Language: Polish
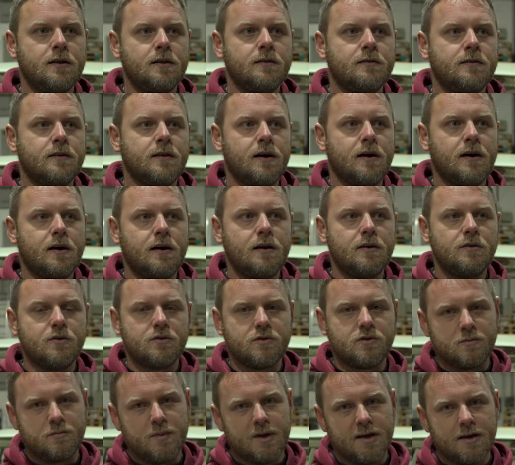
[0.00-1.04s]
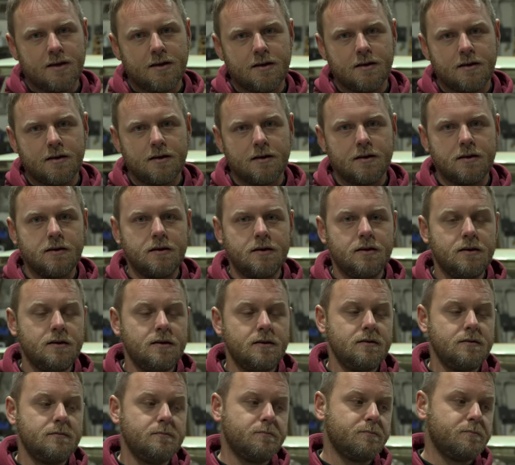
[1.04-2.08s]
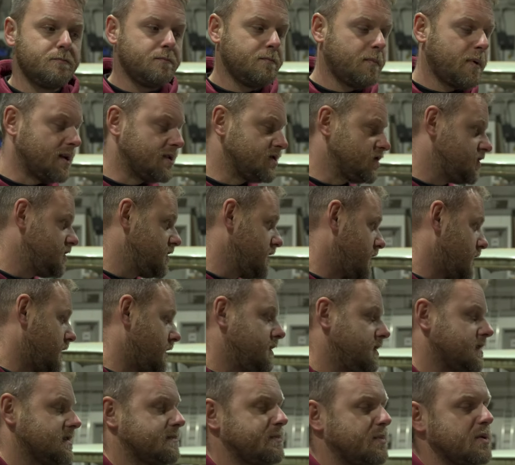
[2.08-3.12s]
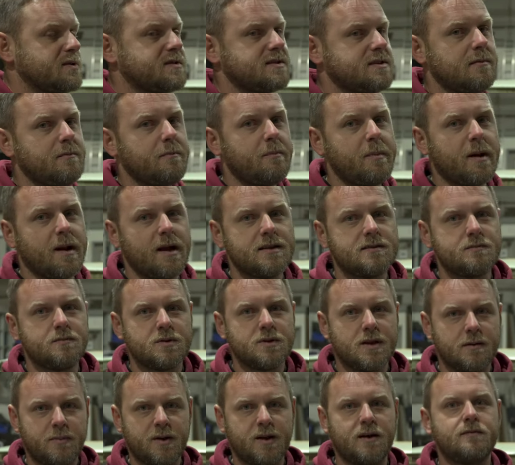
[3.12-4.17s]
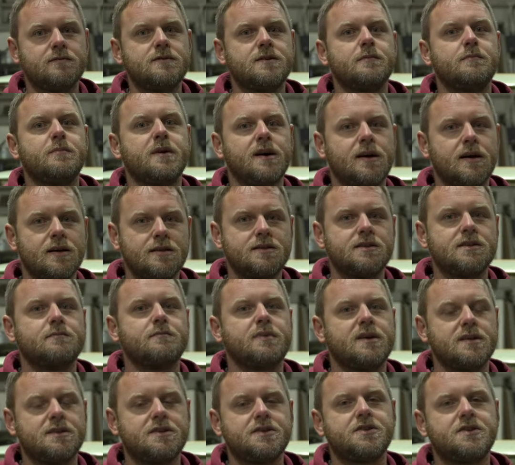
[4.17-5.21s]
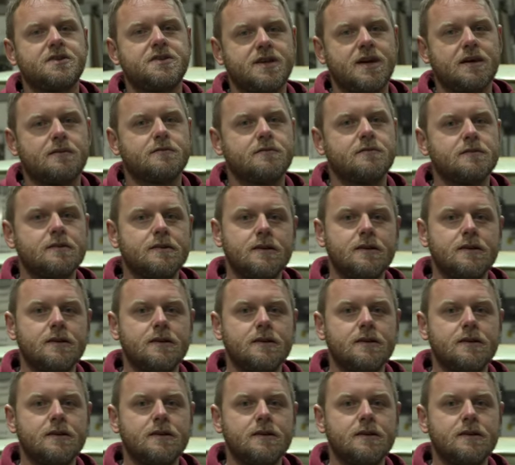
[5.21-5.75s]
na YouTubie i patrzcie jaki jest postęp prac, bo naprawdę będzie, będzie się działo.